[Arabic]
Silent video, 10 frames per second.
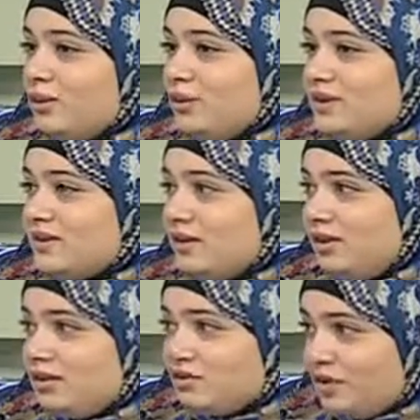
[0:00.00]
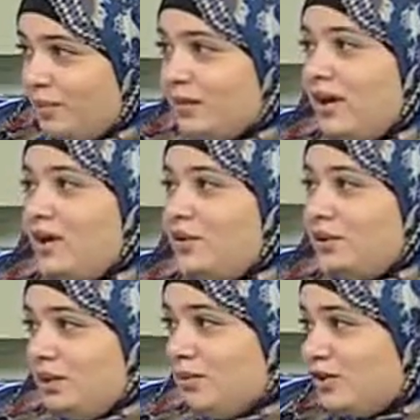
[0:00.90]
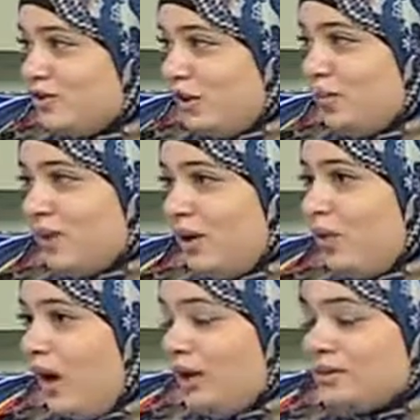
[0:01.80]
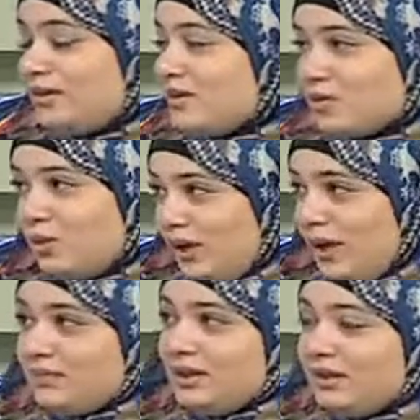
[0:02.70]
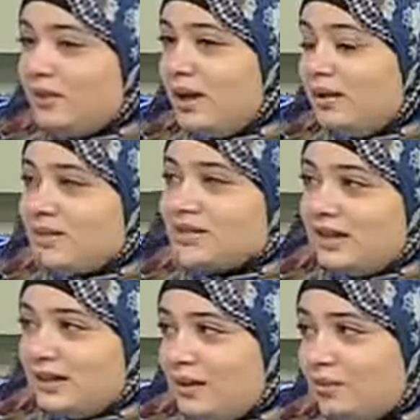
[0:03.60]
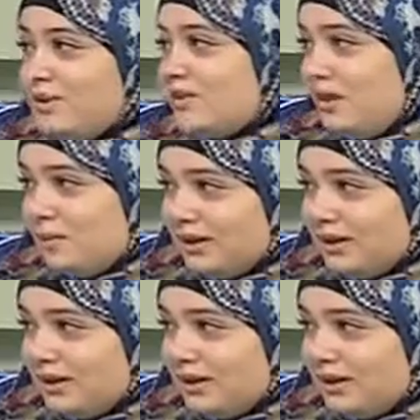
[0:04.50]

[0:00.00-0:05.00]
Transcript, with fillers: والصينية الشبكه وعلبه الشبكه وعجبت الناس كلها ابتديت بقى الناس لقيتها بتسال